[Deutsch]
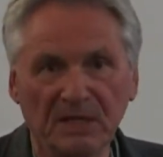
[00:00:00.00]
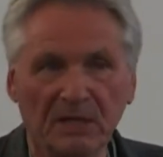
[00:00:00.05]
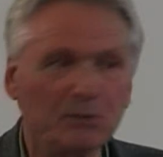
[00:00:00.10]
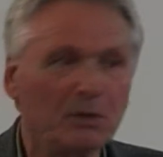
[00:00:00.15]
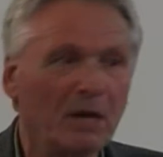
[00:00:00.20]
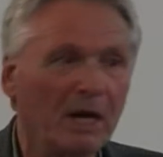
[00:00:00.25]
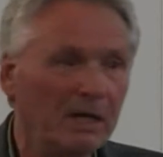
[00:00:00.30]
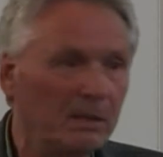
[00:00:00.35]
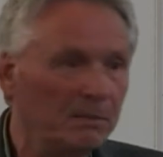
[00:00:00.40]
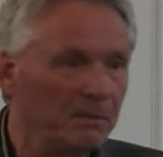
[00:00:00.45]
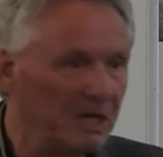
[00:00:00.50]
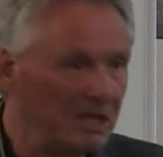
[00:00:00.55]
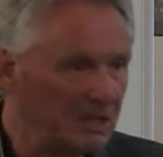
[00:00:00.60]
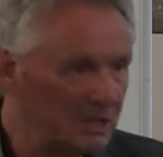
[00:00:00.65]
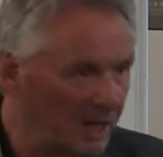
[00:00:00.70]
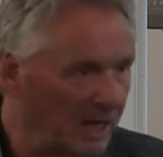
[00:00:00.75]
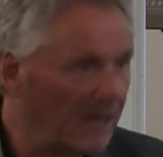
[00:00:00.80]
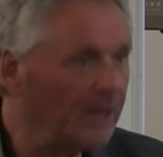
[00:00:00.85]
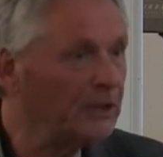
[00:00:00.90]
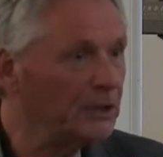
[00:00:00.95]
also ein
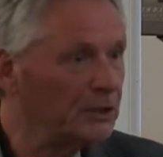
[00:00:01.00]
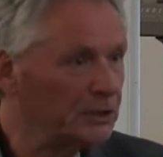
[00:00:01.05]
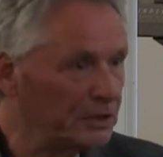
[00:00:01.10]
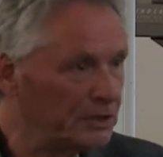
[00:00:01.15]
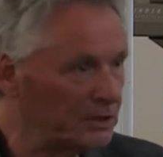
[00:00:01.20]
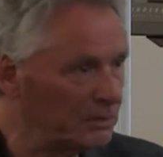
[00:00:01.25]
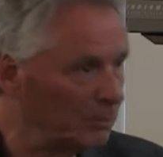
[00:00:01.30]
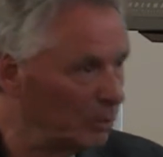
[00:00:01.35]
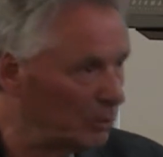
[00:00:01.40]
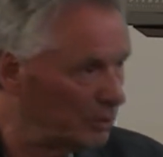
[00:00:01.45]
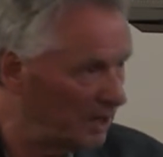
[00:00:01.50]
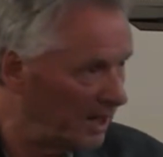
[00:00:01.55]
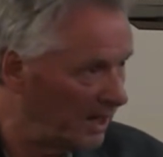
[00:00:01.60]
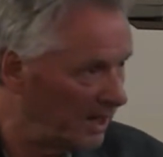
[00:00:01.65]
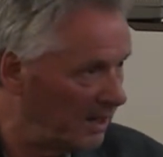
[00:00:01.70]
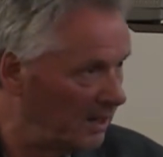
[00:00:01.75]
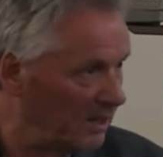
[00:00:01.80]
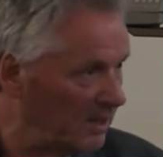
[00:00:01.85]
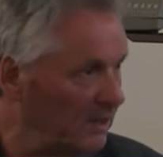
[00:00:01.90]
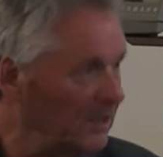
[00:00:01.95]
mechanisches
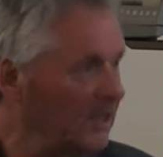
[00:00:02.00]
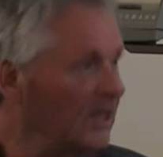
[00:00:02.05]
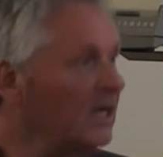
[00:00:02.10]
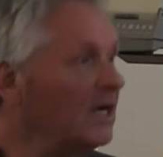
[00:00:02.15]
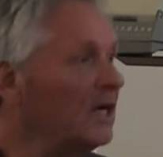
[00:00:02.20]
Modell,